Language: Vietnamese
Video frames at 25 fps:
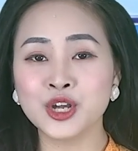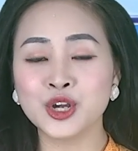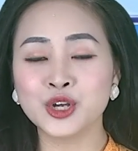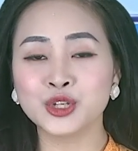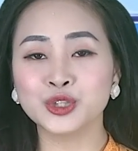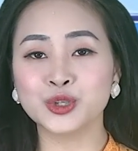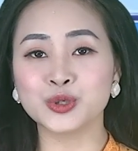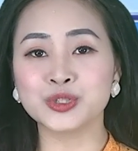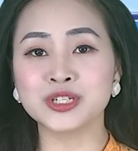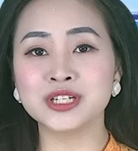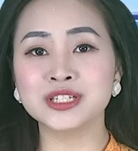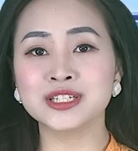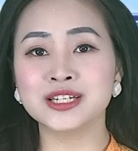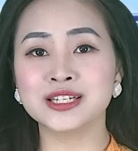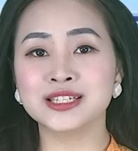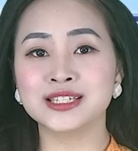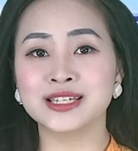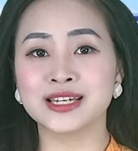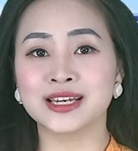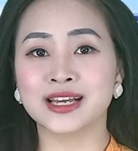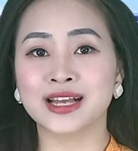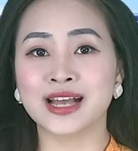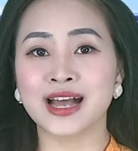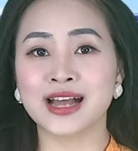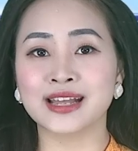tổ chức chương
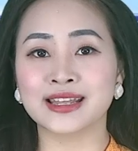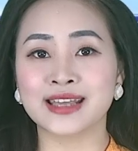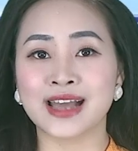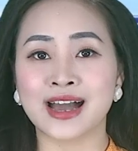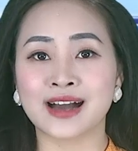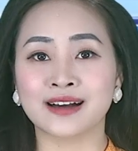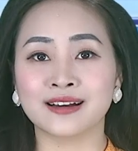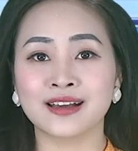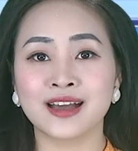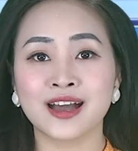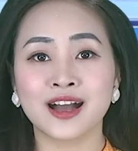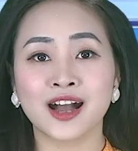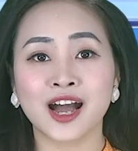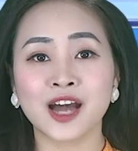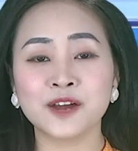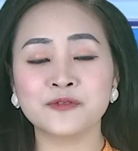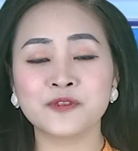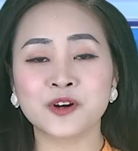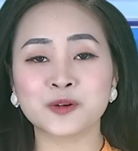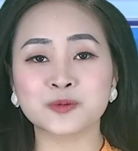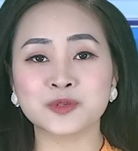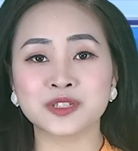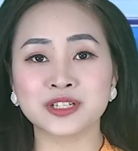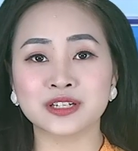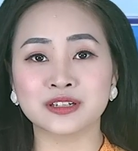trình ca nhạc Khát
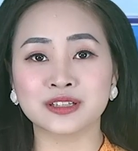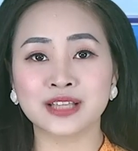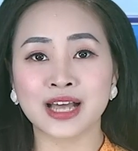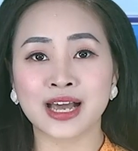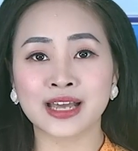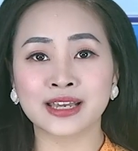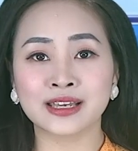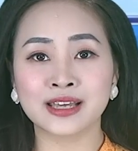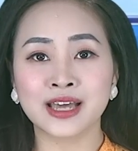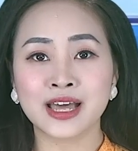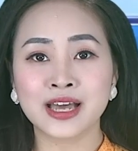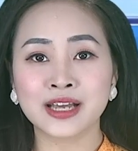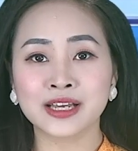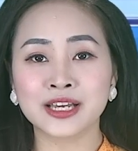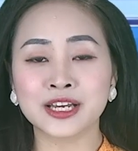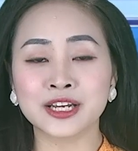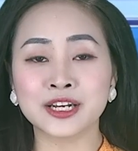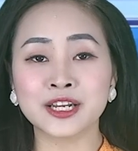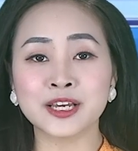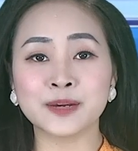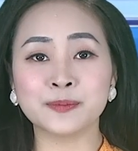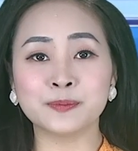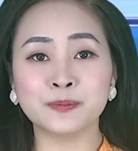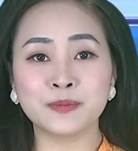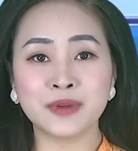vọng xứ Thanh kỷ
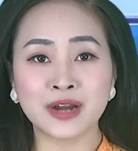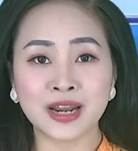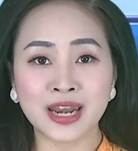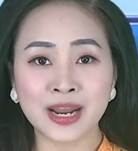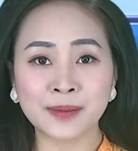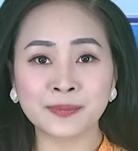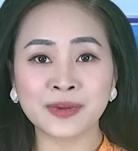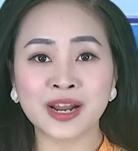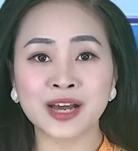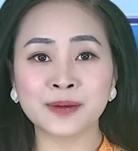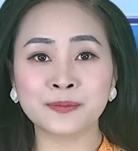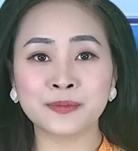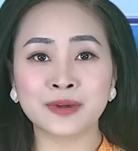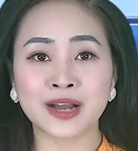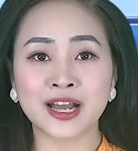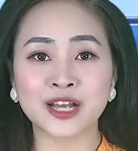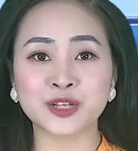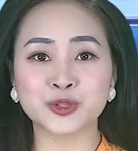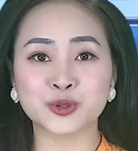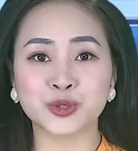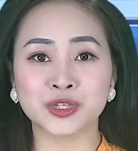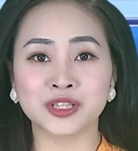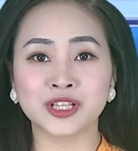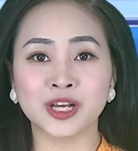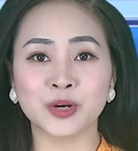niệm 15 năm Ngày
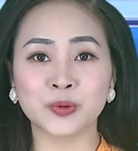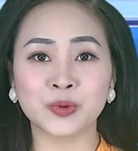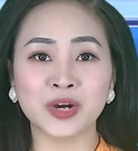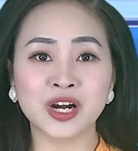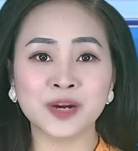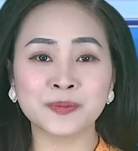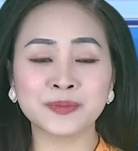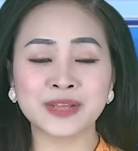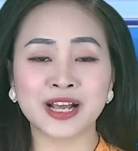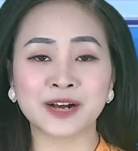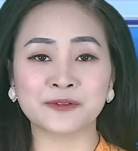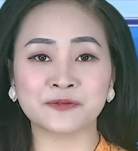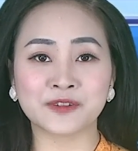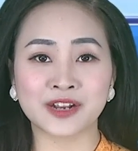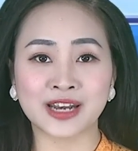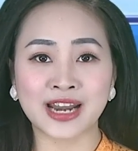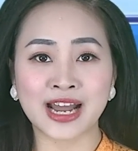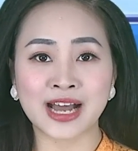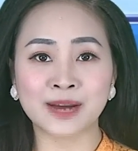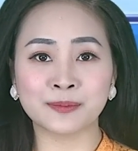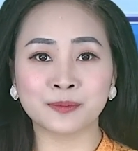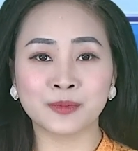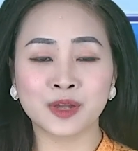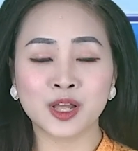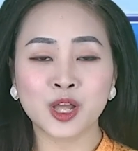truyền thống âm nhạc Việt Nam,